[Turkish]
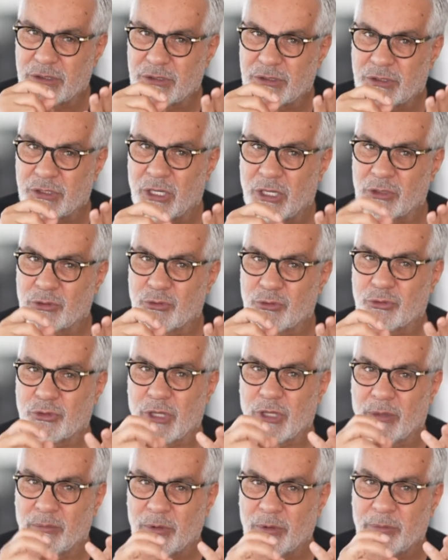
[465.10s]
Cansu
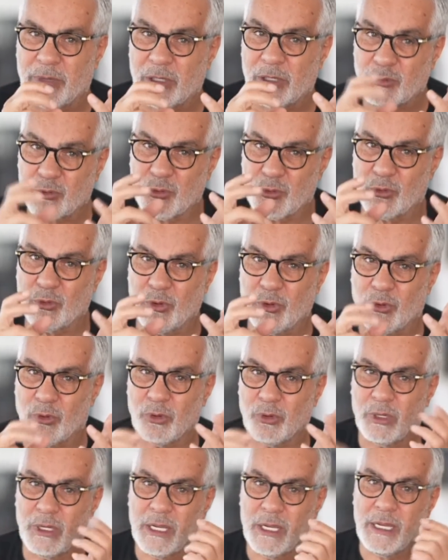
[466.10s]
Çamlıbel
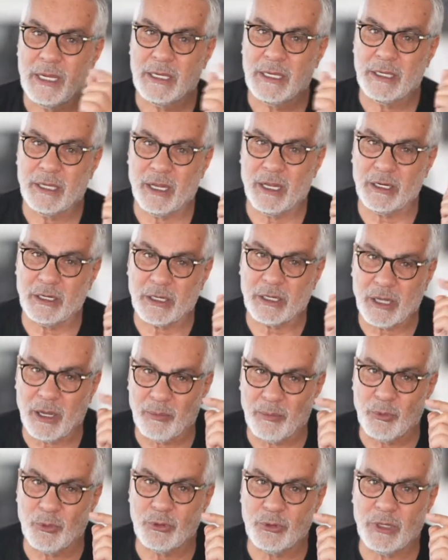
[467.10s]
soruyor. Yani
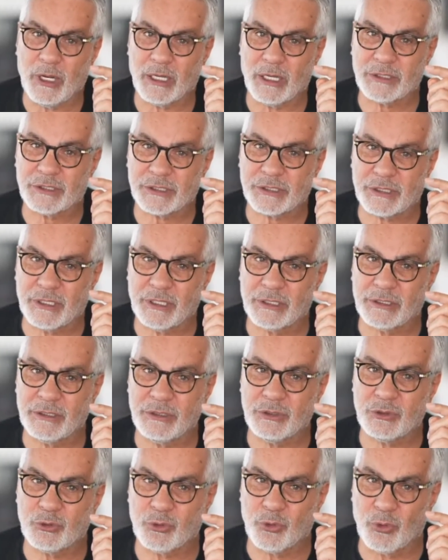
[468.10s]
kamuoyuna
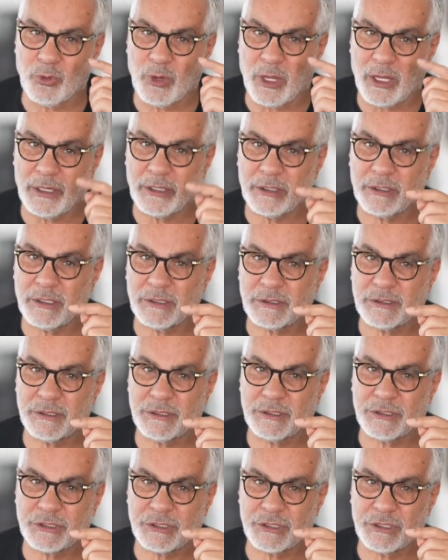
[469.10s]
açıkladığınız yol haritası
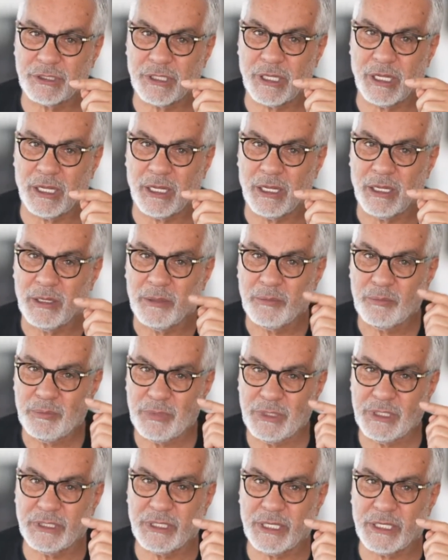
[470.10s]
dışında
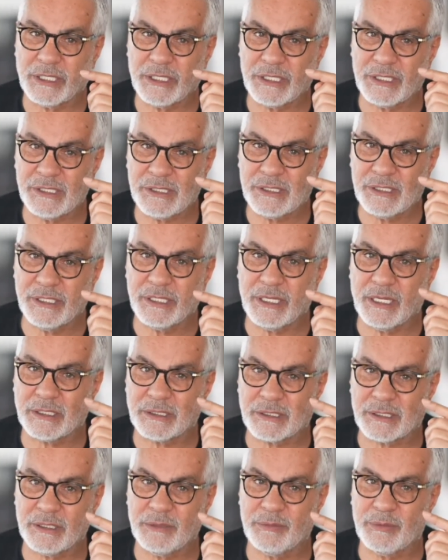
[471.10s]
bir de gizli
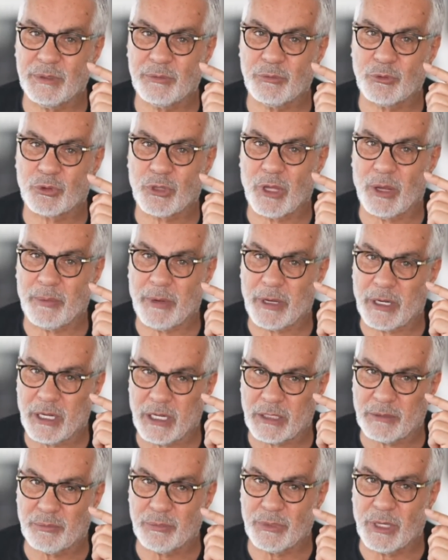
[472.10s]
yazılı bir
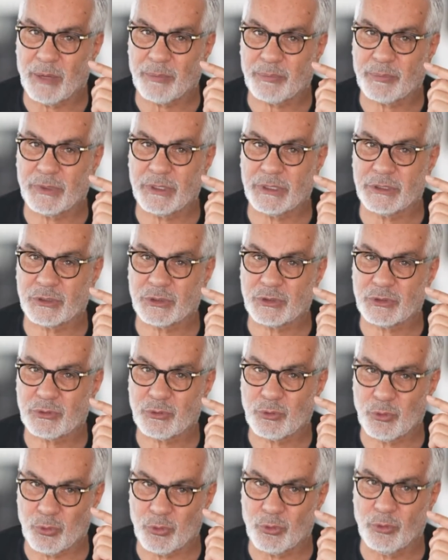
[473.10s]
mutabakat mı yaptınız?
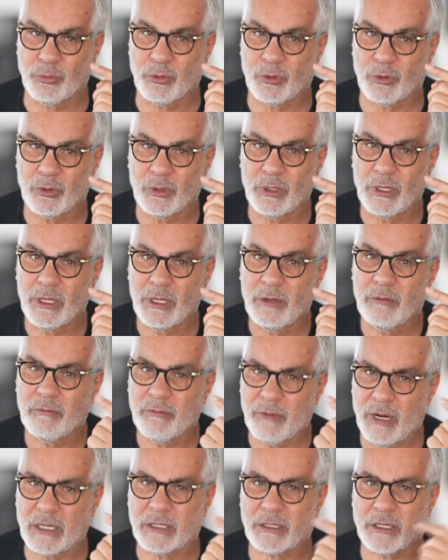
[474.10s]
Doğru mu?
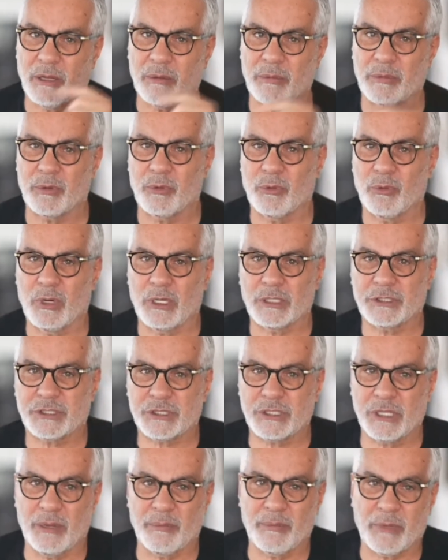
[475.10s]
Var tabii. O
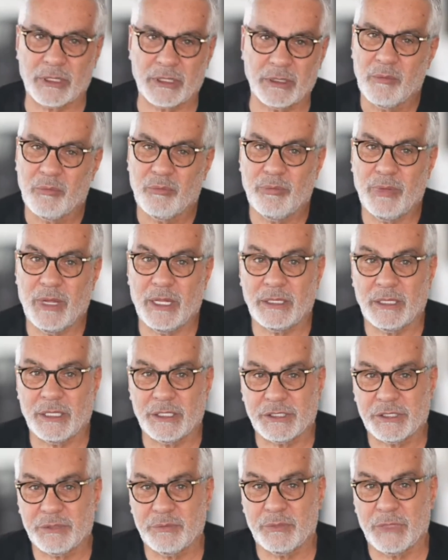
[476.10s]
açıklanmadı. Ben de
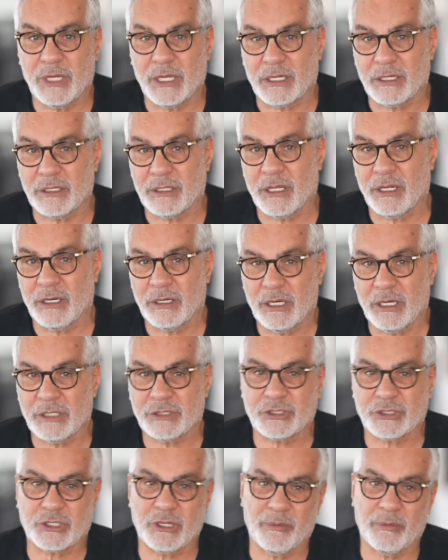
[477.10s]
şimdiye kadar
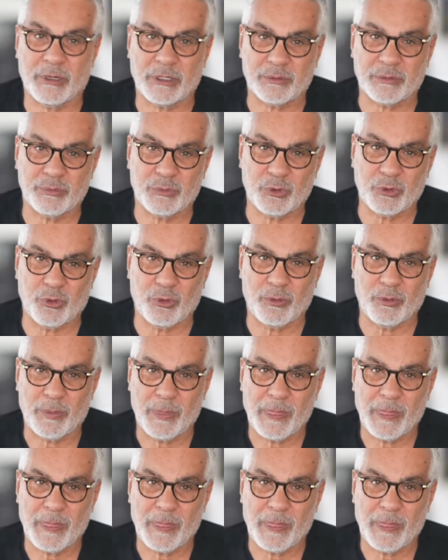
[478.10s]
açıklamadım diyor.